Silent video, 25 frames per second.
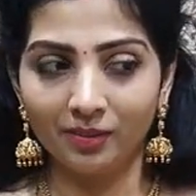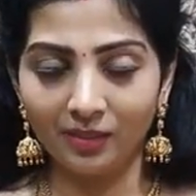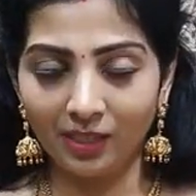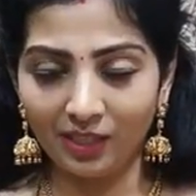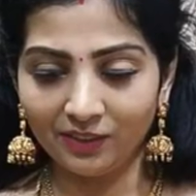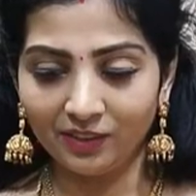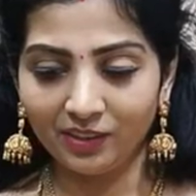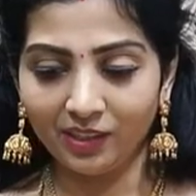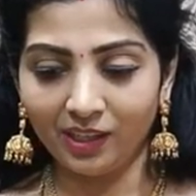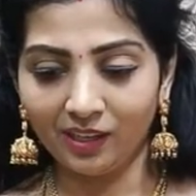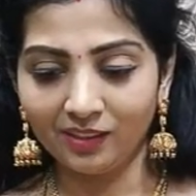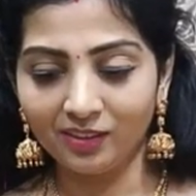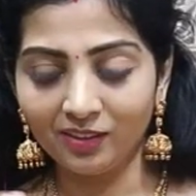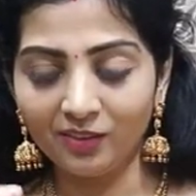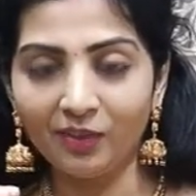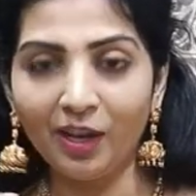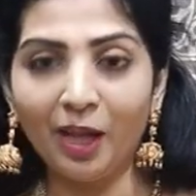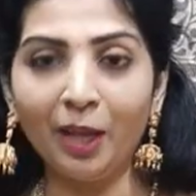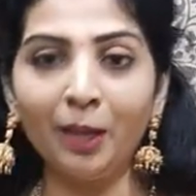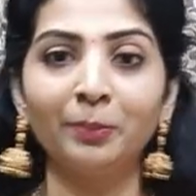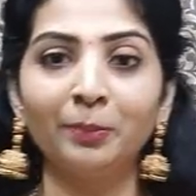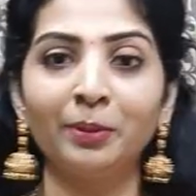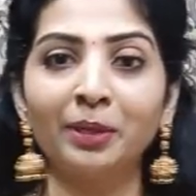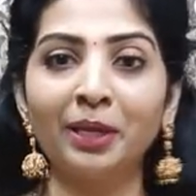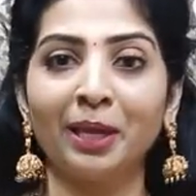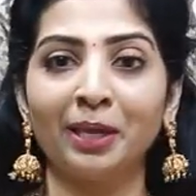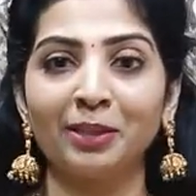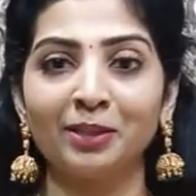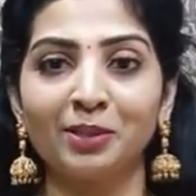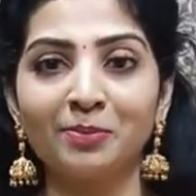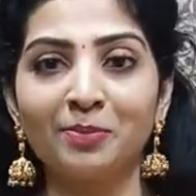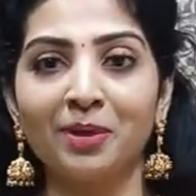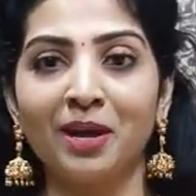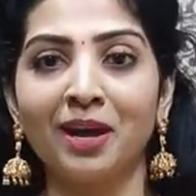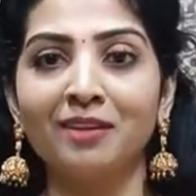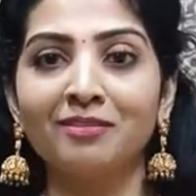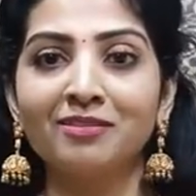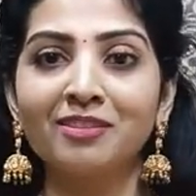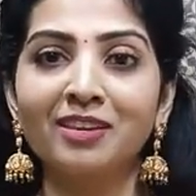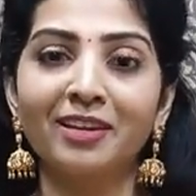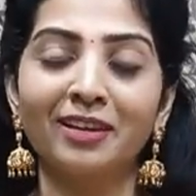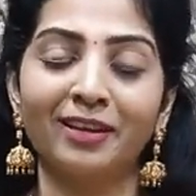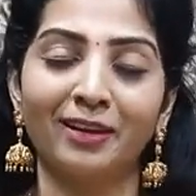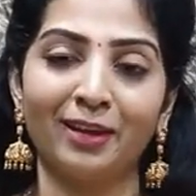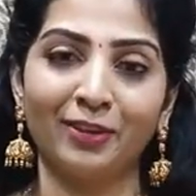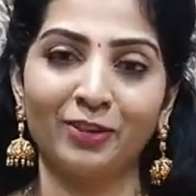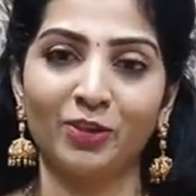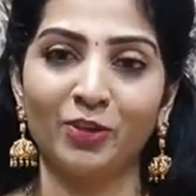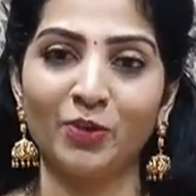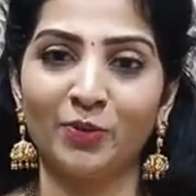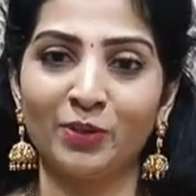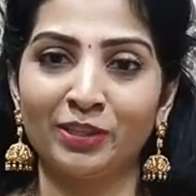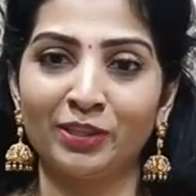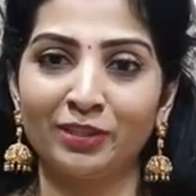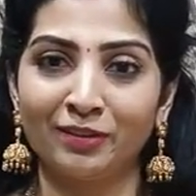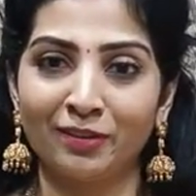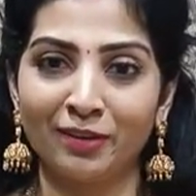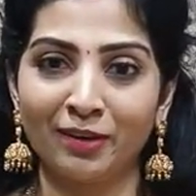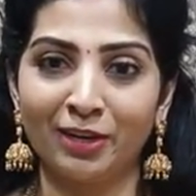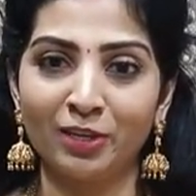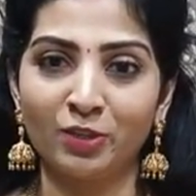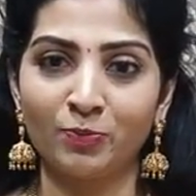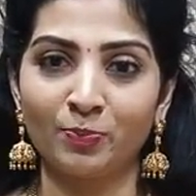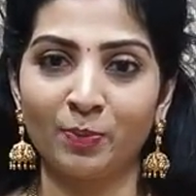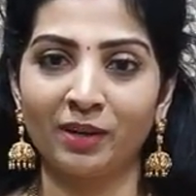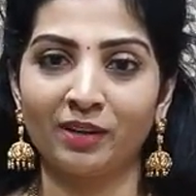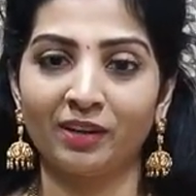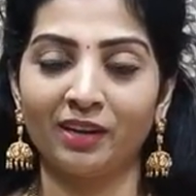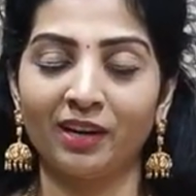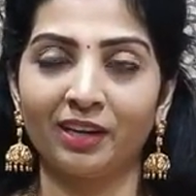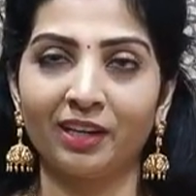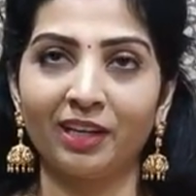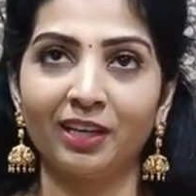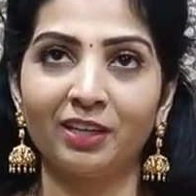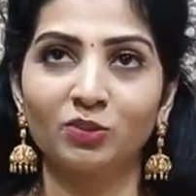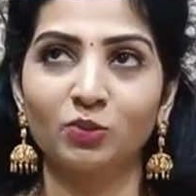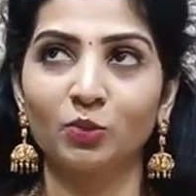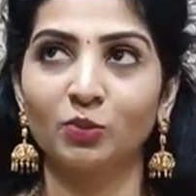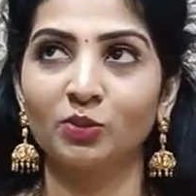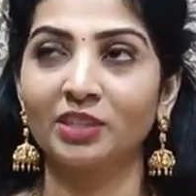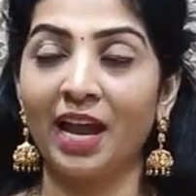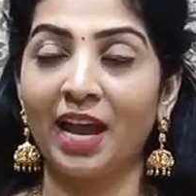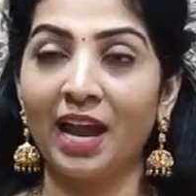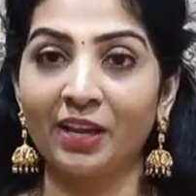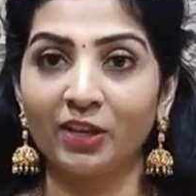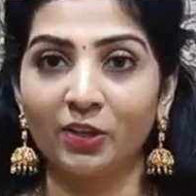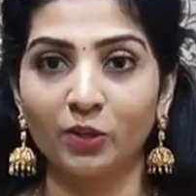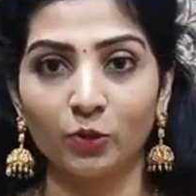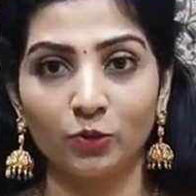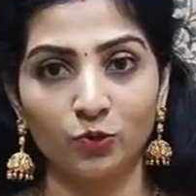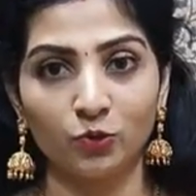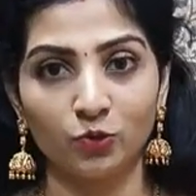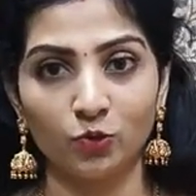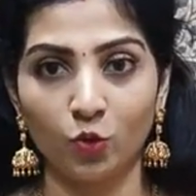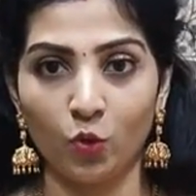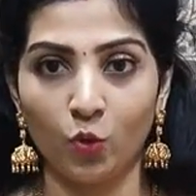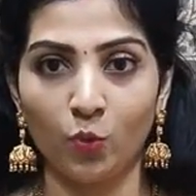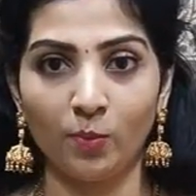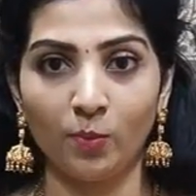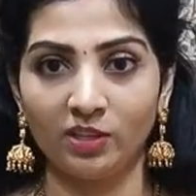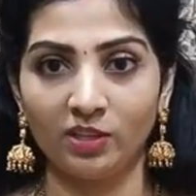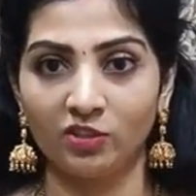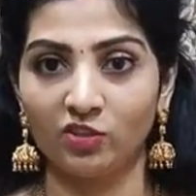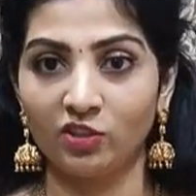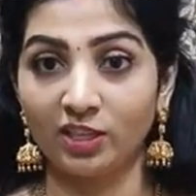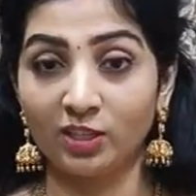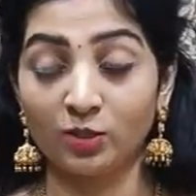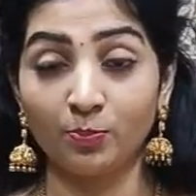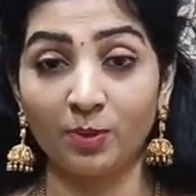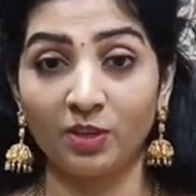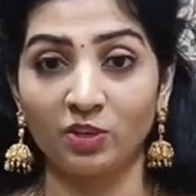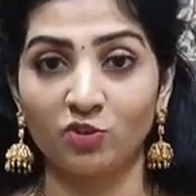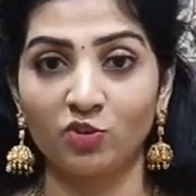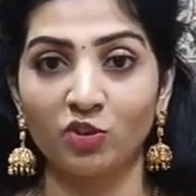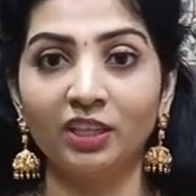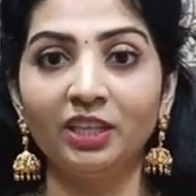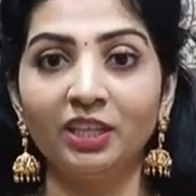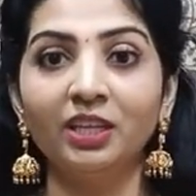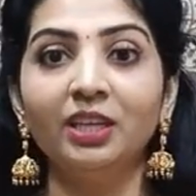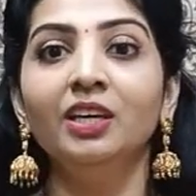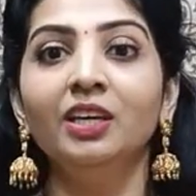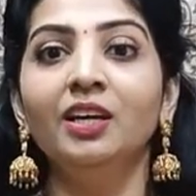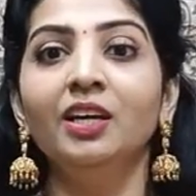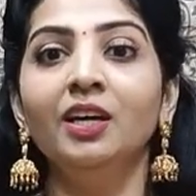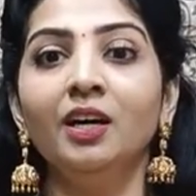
அந்த அந்த வைபுக்கு ஏற்ற மாதிரி எல்லாத்தையும் வந்து ரிலீஸ் பண்ணுறாங்க ஸோ தேங்க்யூ ஸோ மச் எஸ்பெஷலி